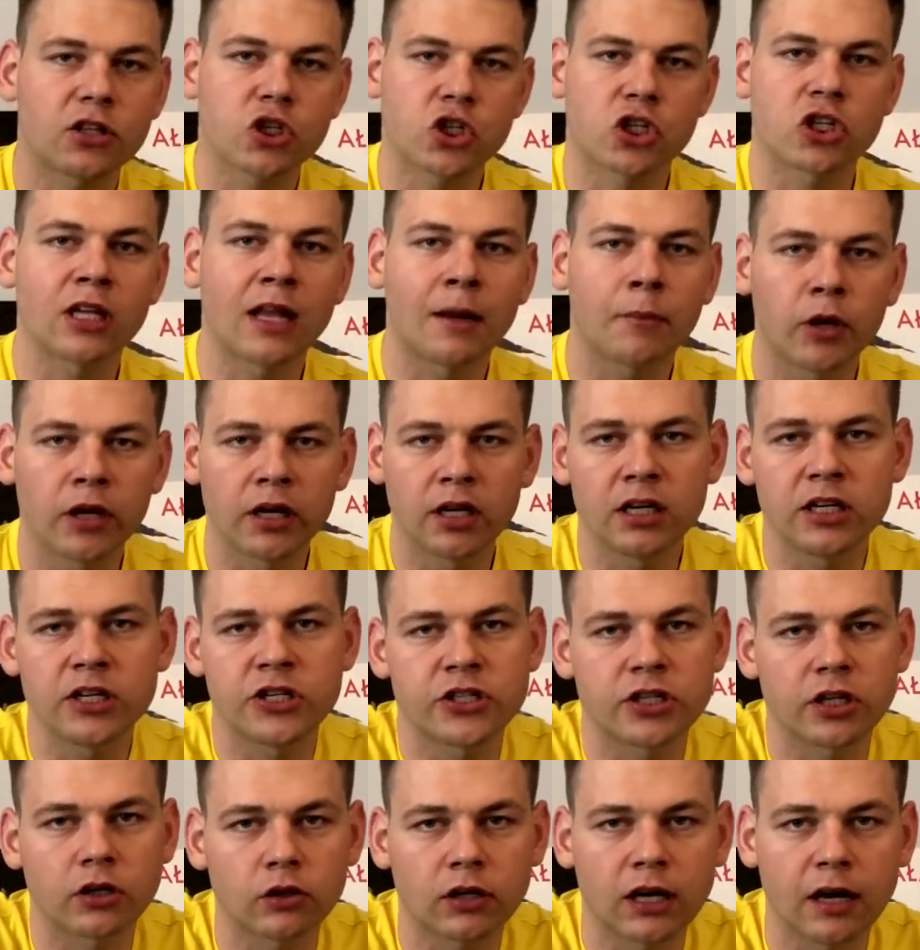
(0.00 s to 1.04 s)
3 na mojej
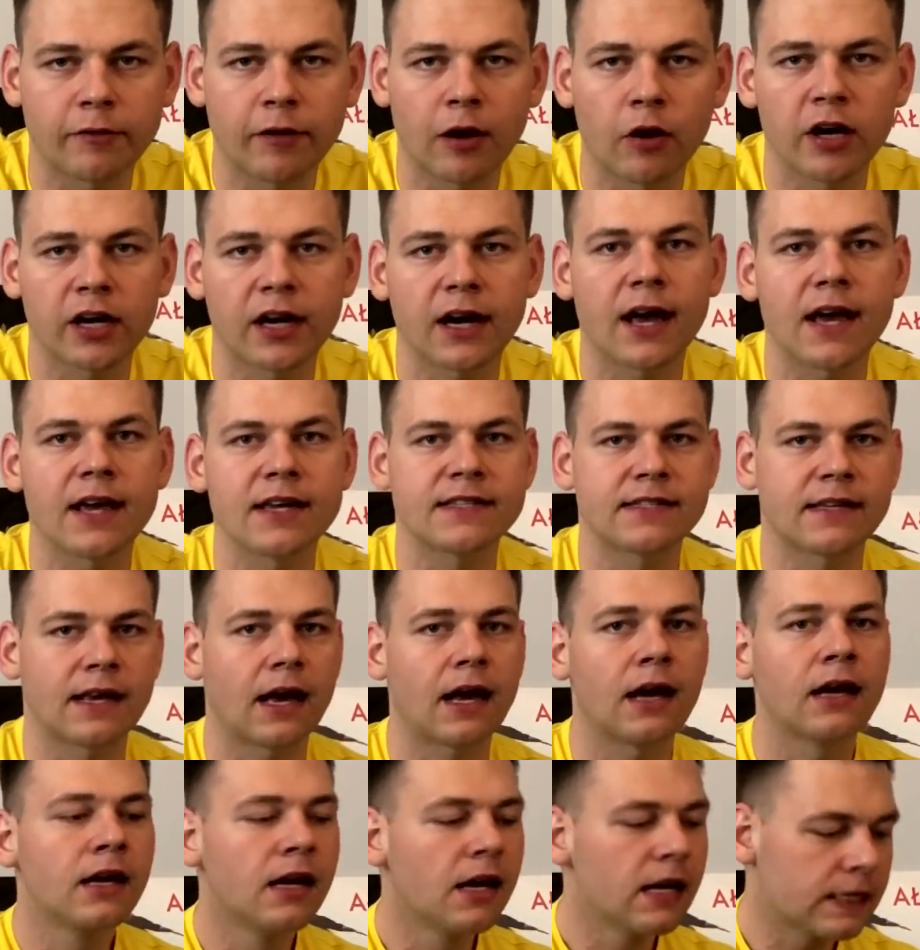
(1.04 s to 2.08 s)
liście to kawałek
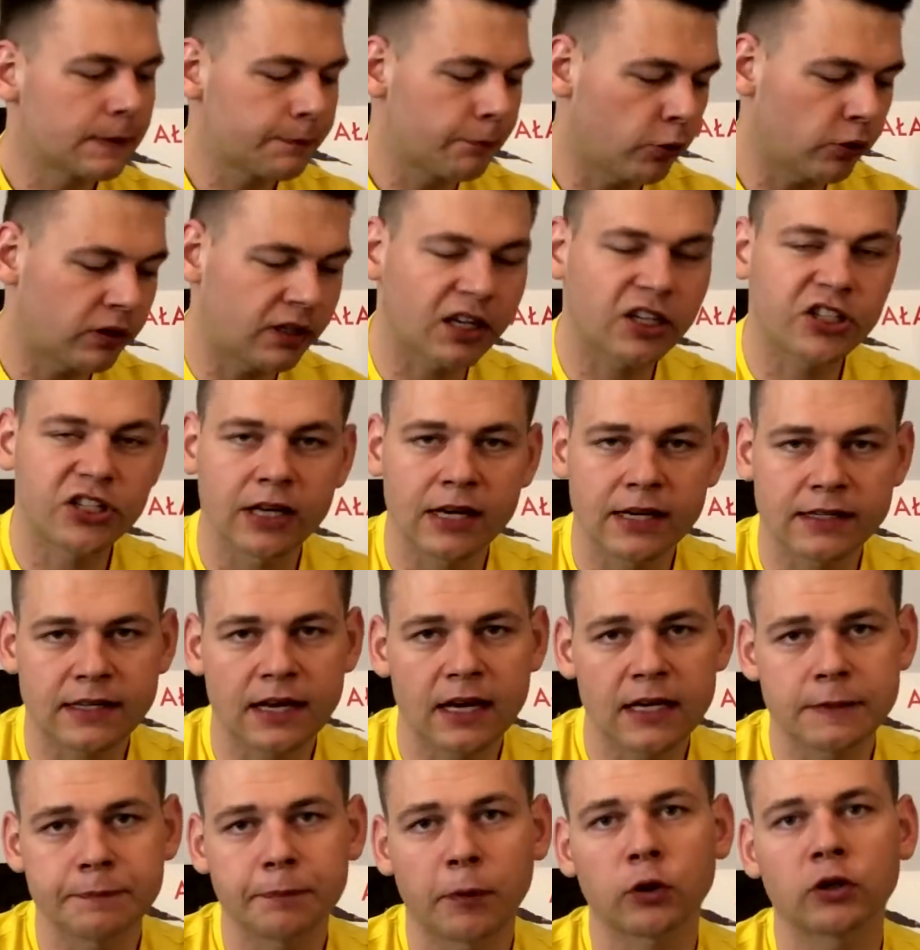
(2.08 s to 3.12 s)
Ace'a z płyty Gdzie jest
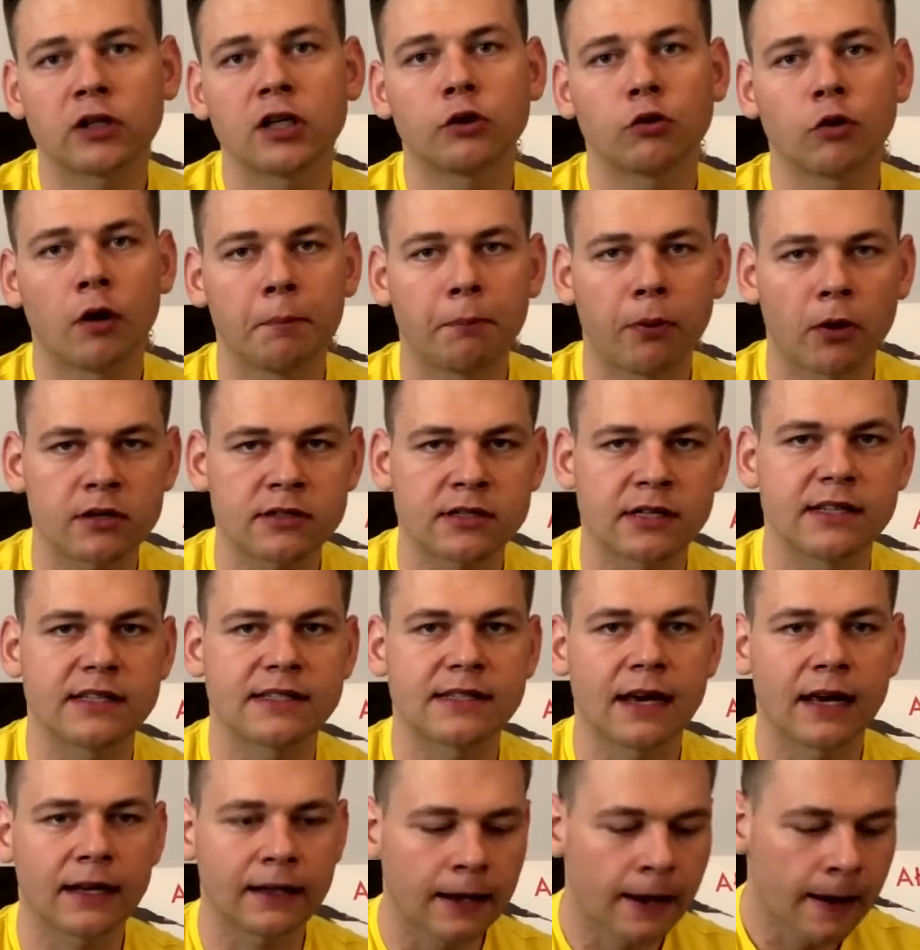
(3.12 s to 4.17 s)
Ace pod tytułem Polski
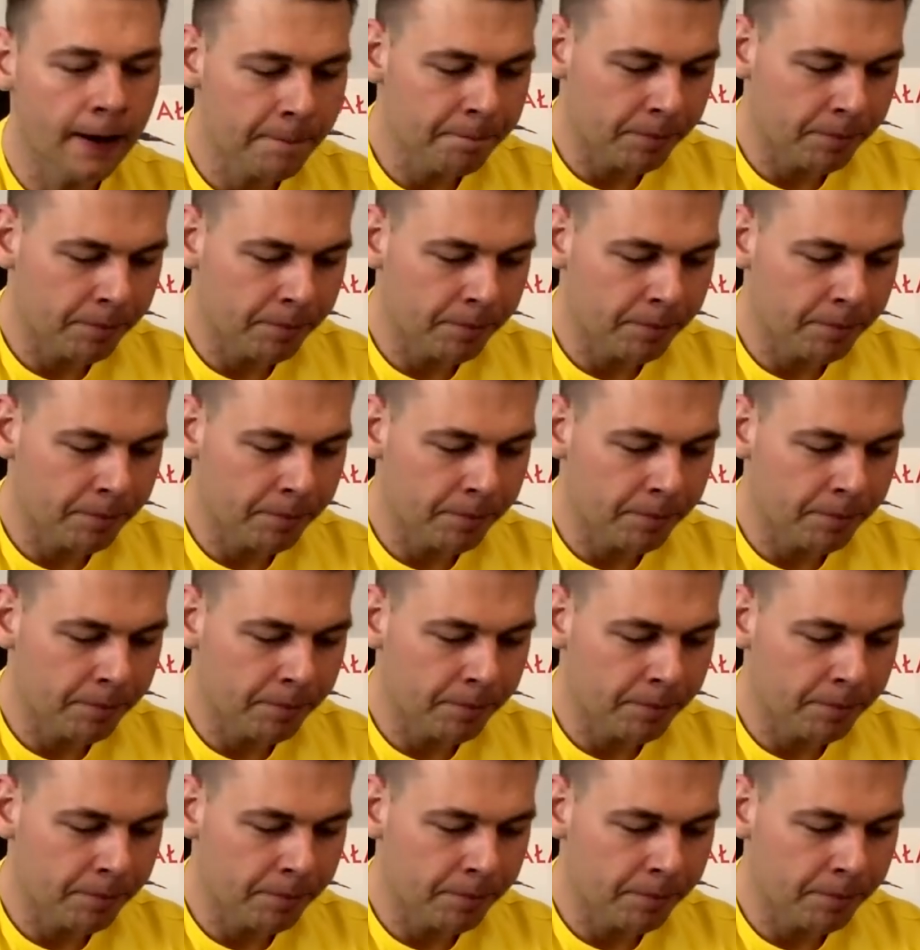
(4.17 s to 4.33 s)
sen.